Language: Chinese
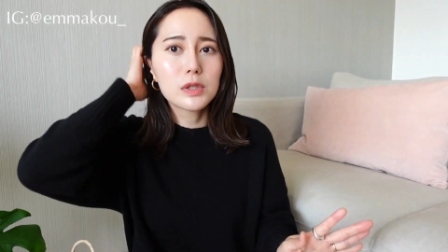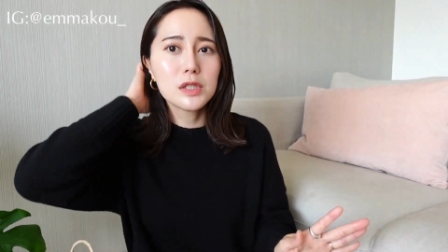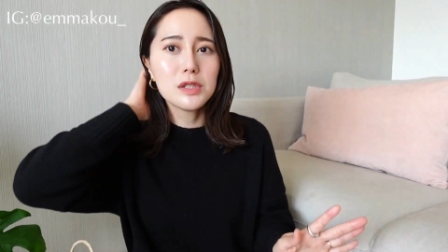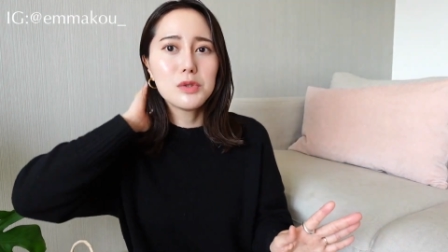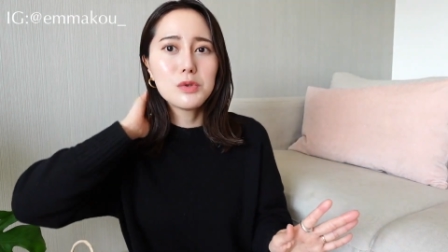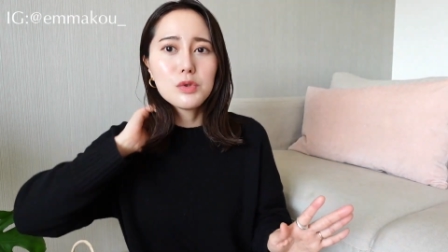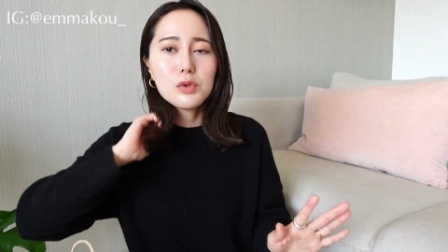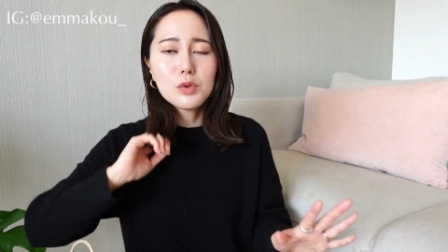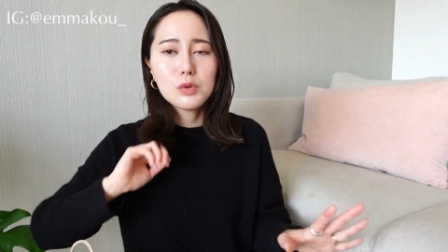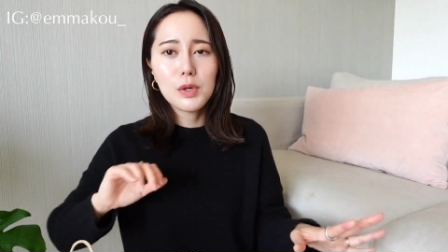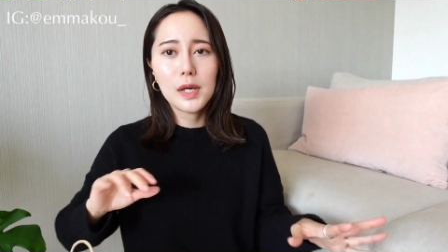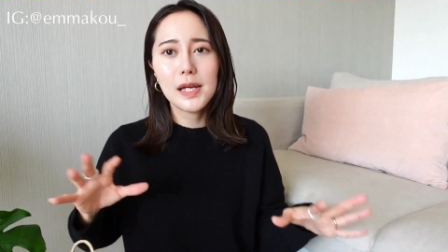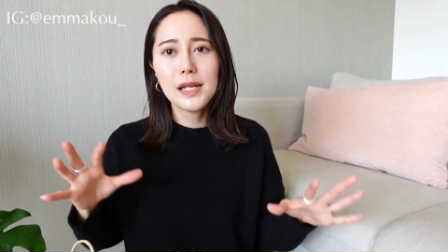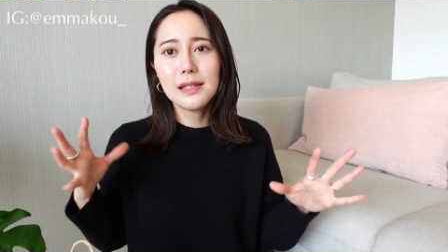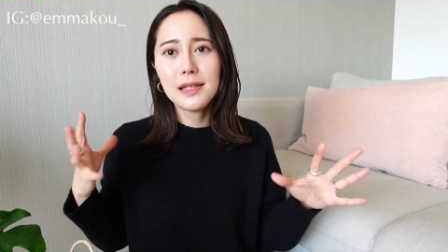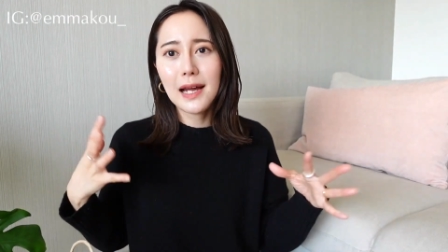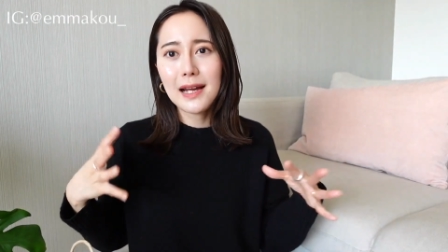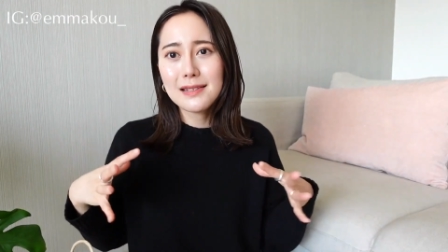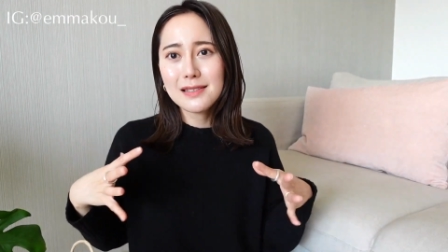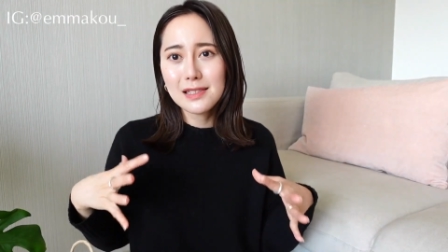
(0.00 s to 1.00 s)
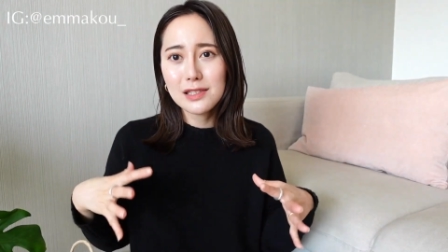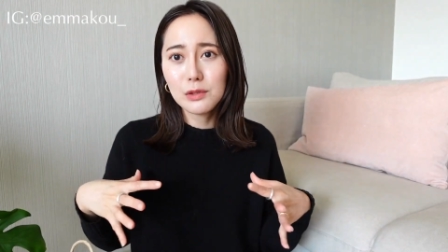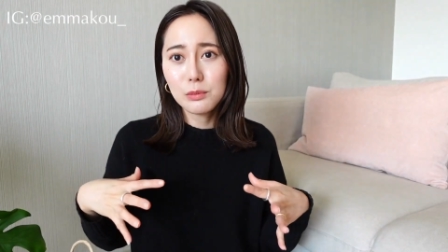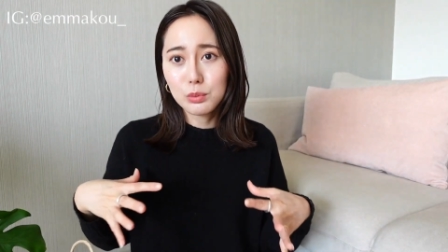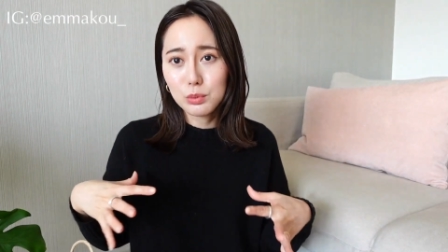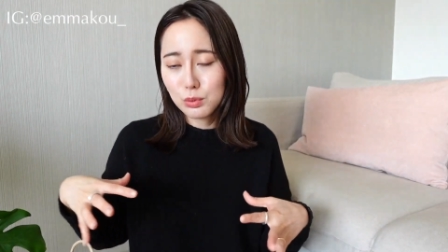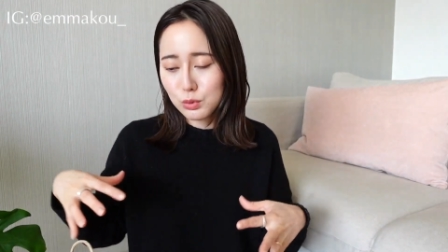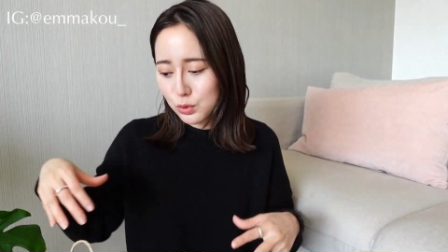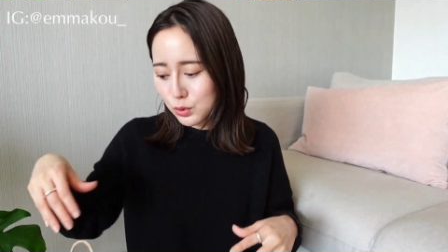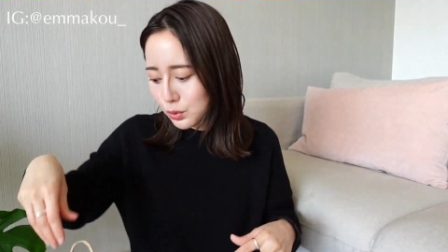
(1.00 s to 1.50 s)
真的是觉得，哎，它真的
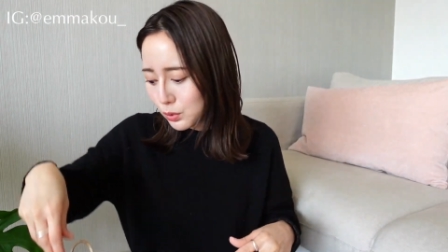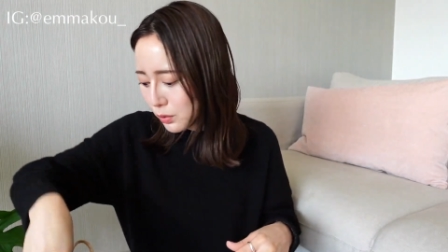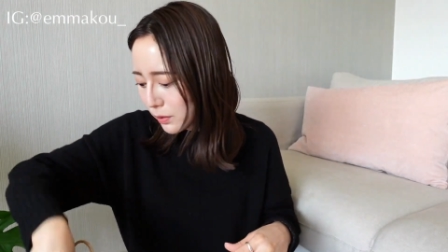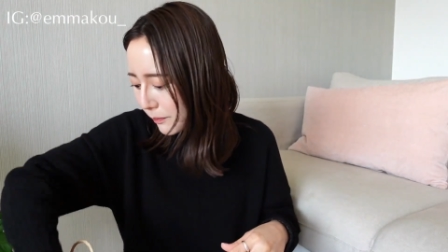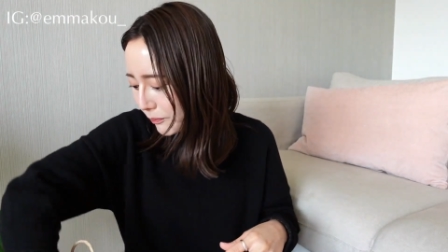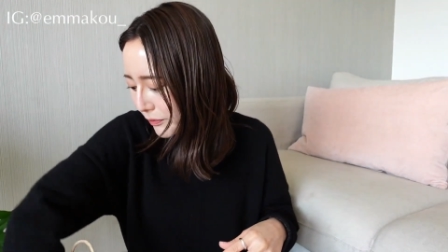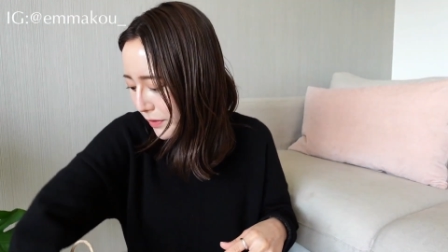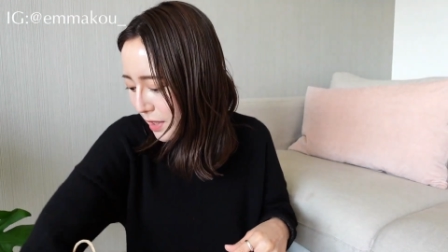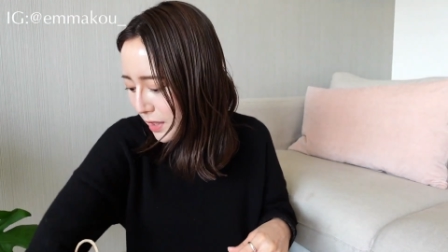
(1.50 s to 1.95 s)
不错。